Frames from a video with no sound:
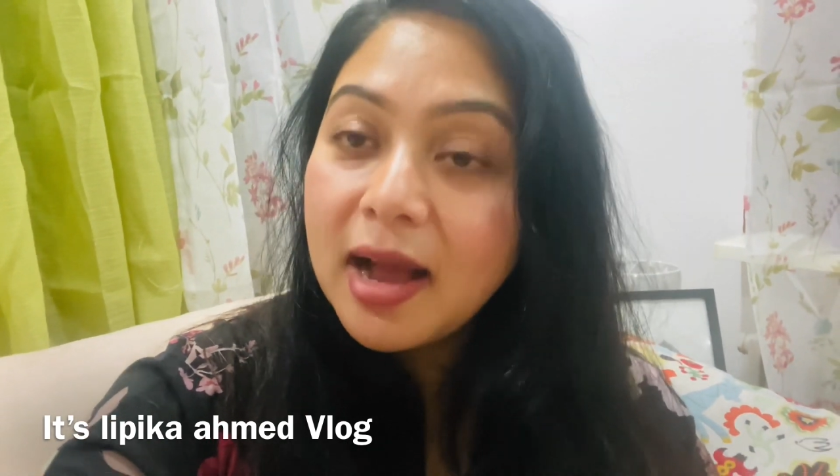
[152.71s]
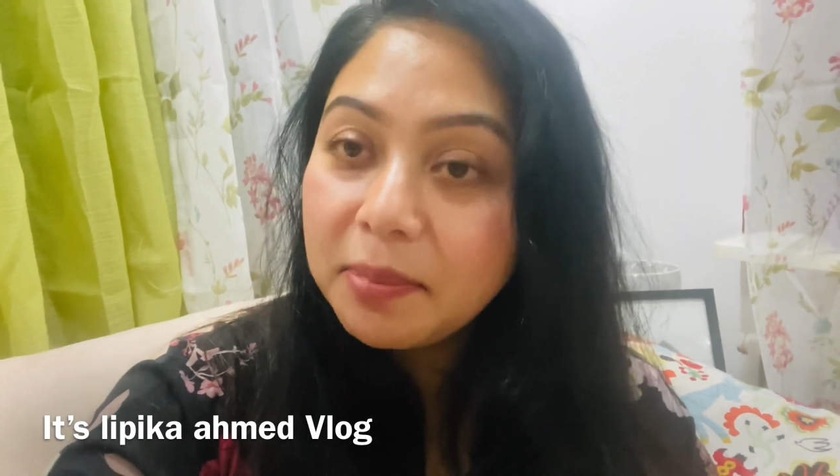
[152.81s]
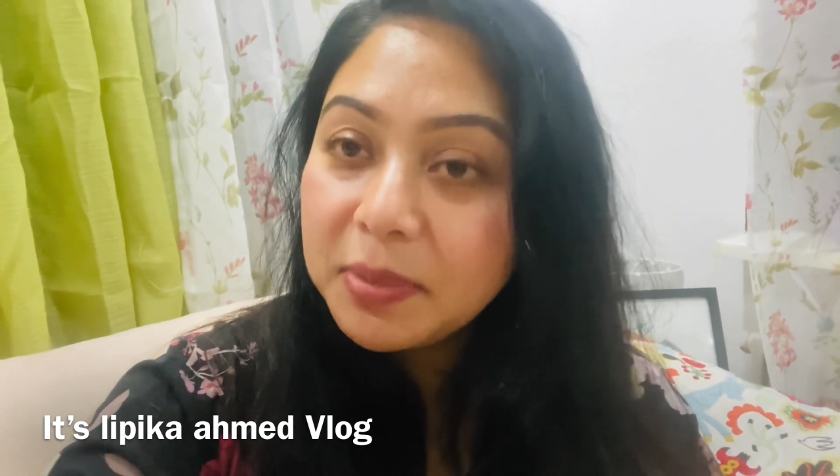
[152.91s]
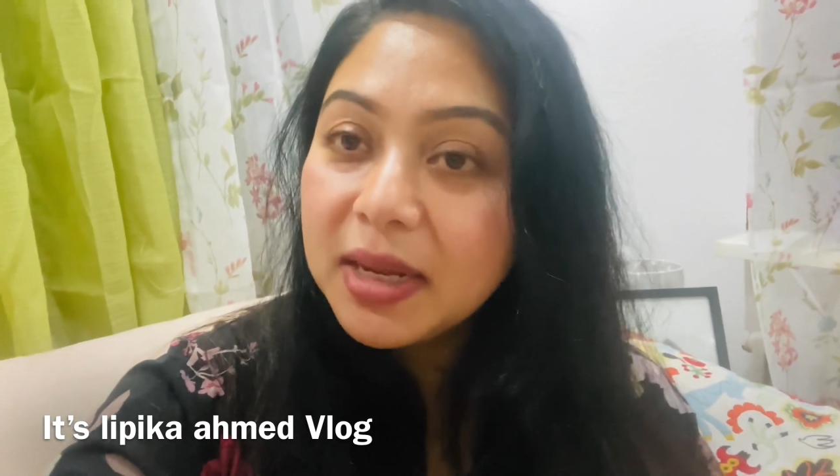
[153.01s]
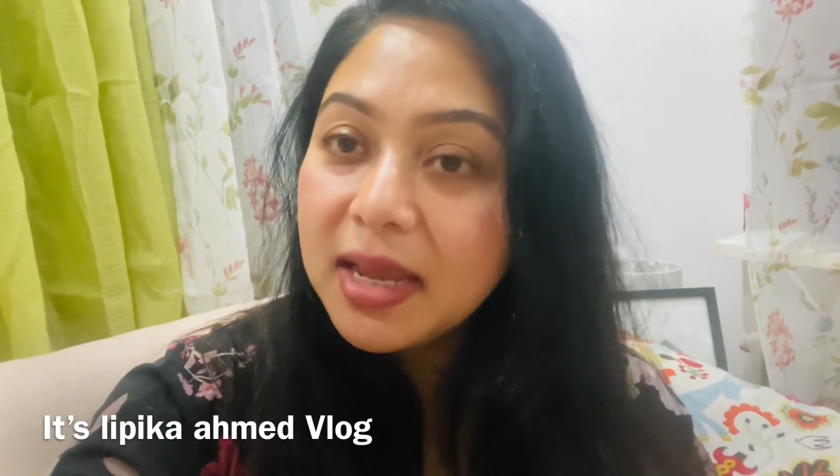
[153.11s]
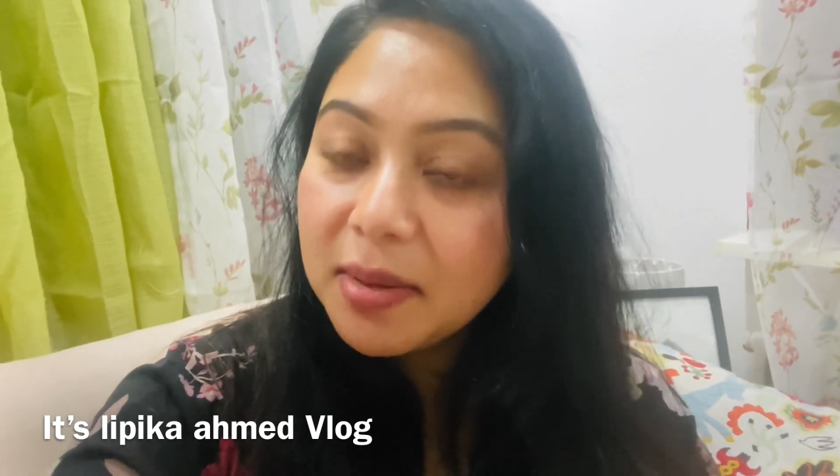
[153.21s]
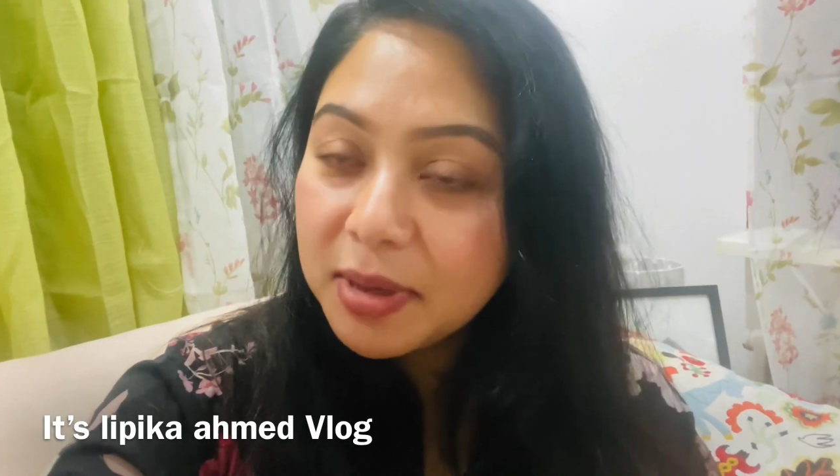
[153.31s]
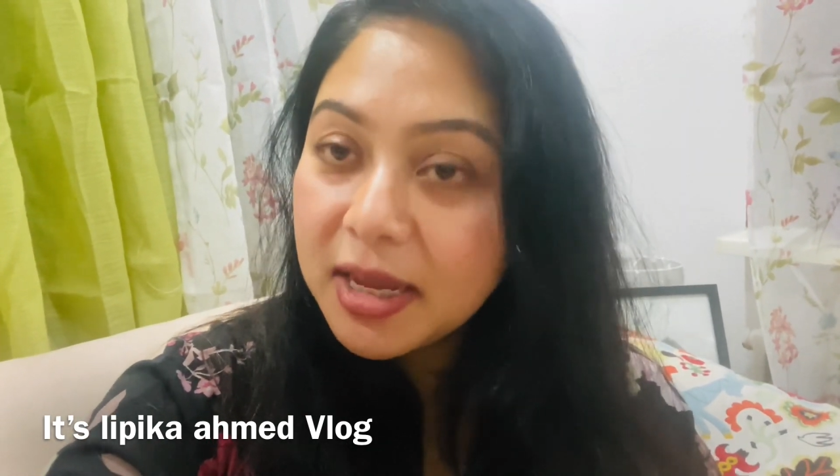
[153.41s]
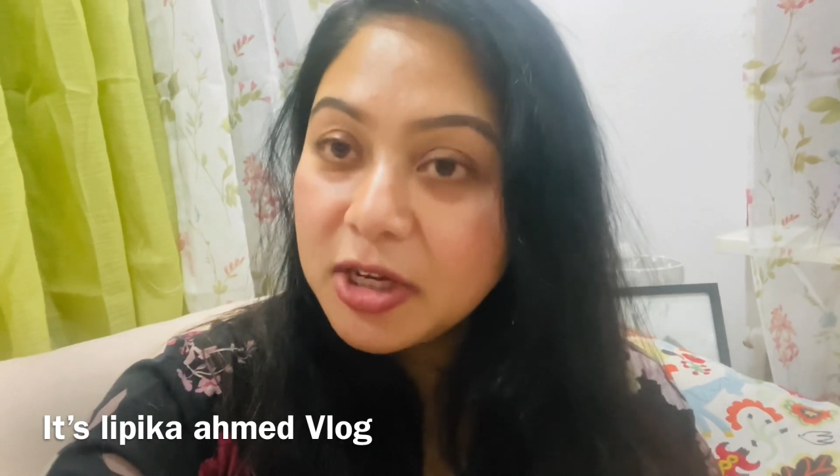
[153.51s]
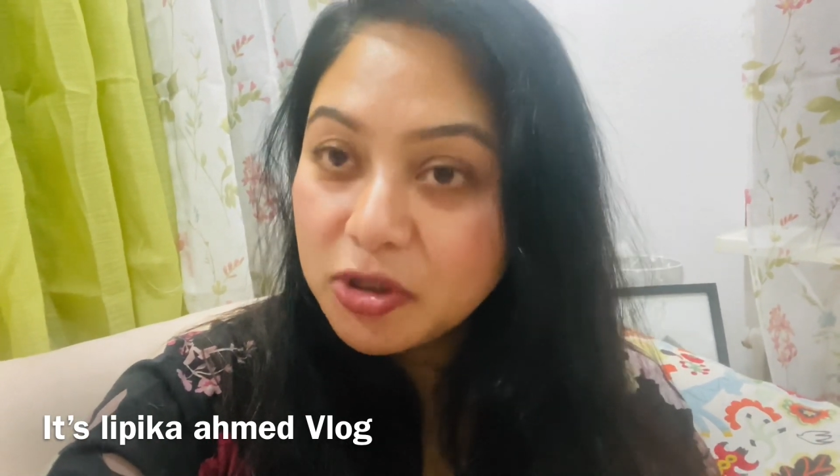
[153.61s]
আপনাকে
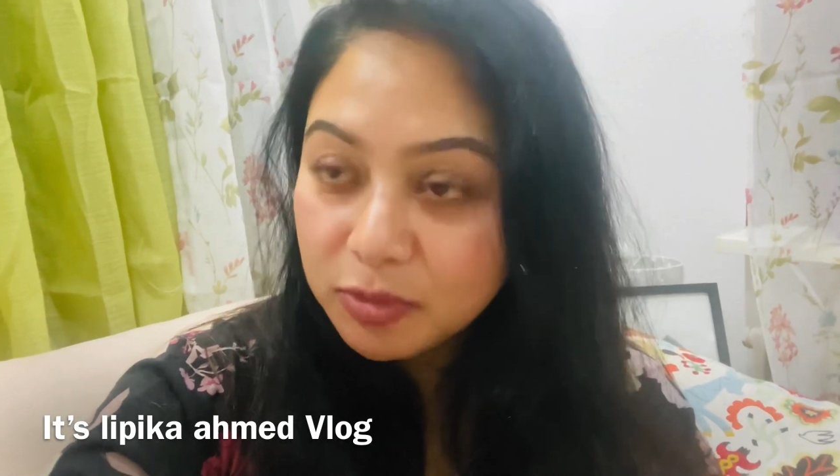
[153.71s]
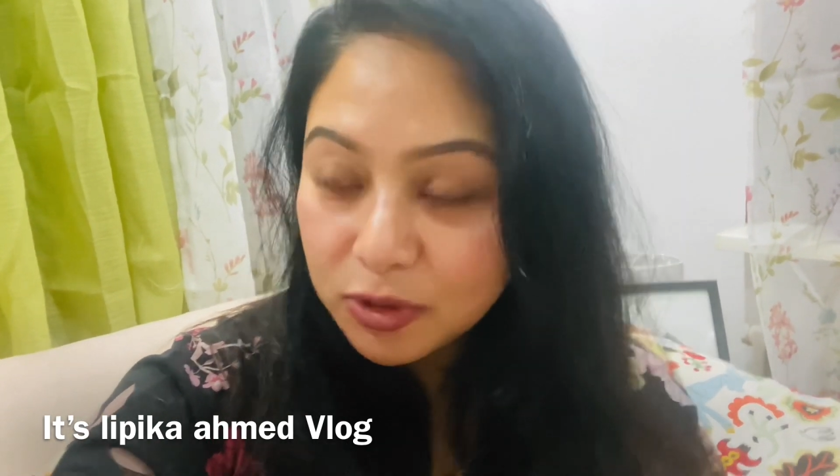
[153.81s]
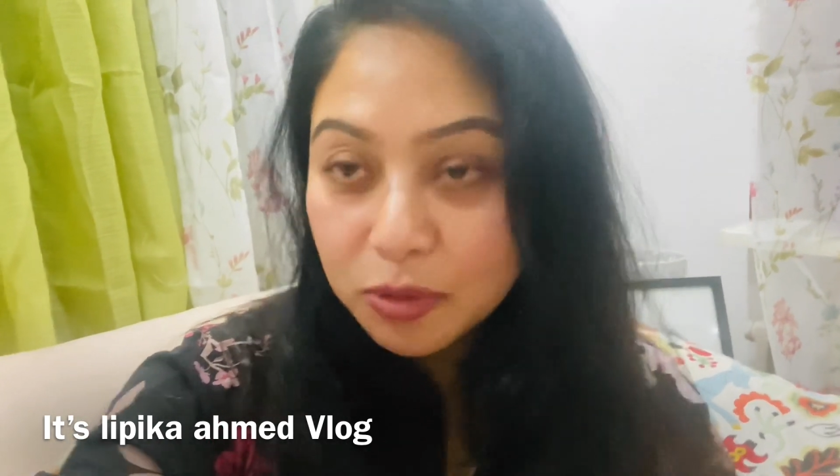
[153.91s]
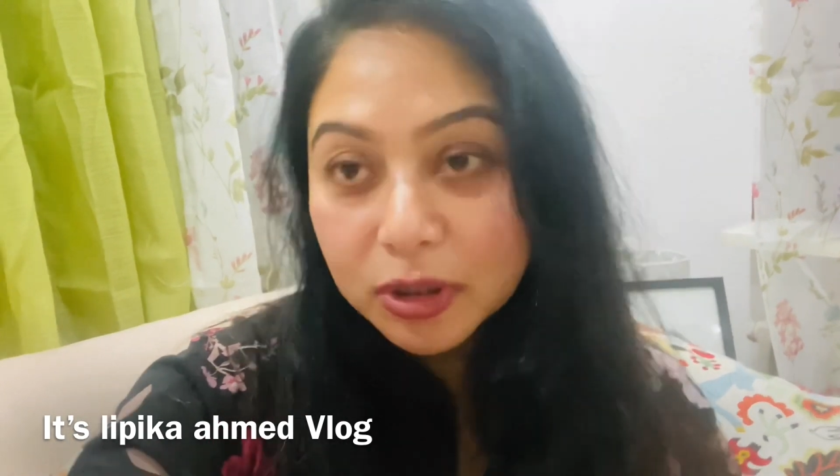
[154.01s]
আমাকে এই সমস্ত